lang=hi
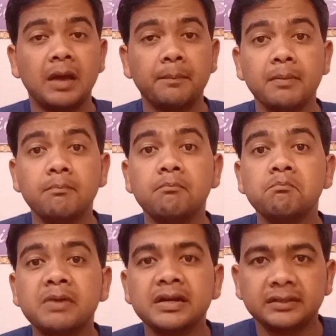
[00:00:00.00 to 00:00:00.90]
पे
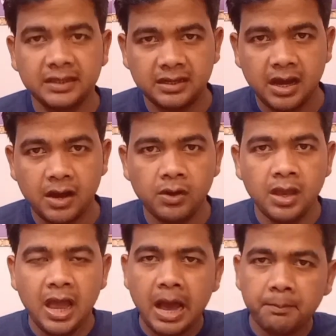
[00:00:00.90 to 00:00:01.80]
मन के खाओ
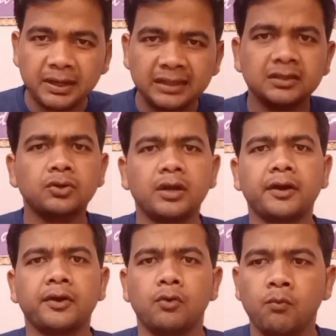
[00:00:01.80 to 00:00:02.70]
आप प्रार्थना तो कर
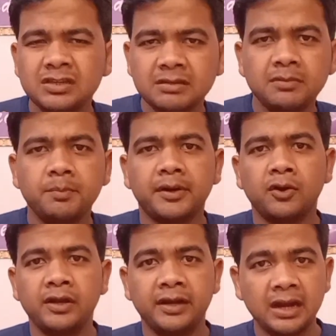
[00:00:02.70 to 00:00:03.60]
रहे हो वचन भी पढ़ रहे
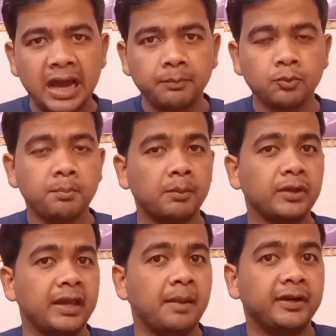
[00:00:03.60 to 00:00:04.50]
हो लेकिन आपको प्रभु
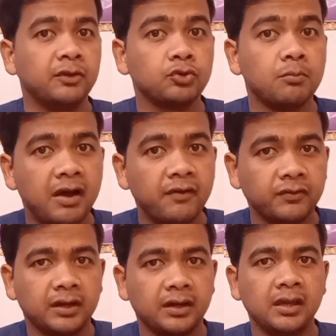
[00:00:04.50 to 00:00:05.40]
कह रहा बेटा उसको माफ़
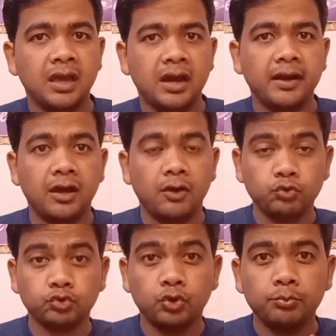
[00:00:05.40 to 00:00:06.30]
कर है ना
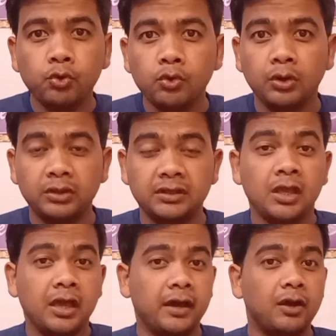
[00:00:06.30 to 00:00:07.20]
उसको भूल
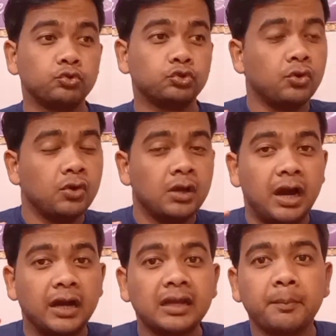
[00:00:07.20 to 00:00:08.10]
है ना उसको
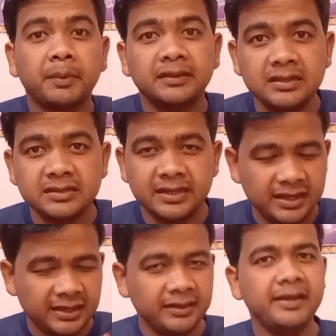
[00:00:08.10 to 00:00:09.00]
हटा अपने दिल से
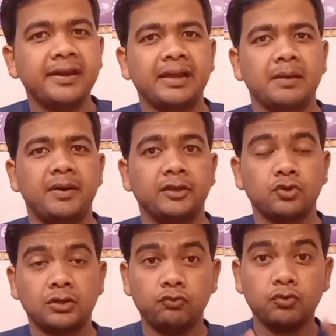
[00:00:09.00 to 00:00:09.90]
नहीं कि नहीं हटा पा रहे
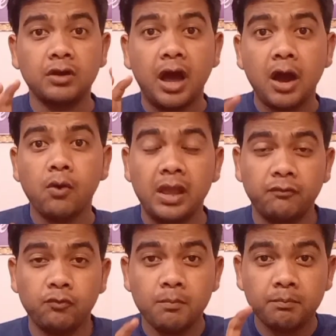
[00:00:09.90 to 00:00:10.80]
क्योंकि वो घाव है
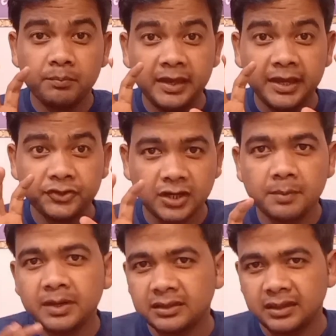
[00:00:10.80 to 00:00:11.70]
वो एक
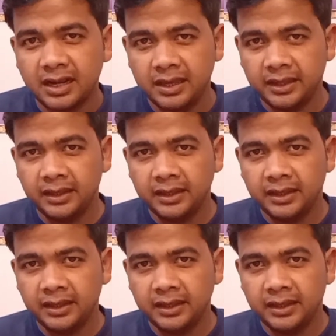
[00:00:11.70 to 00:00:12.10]
जख्म की तरह है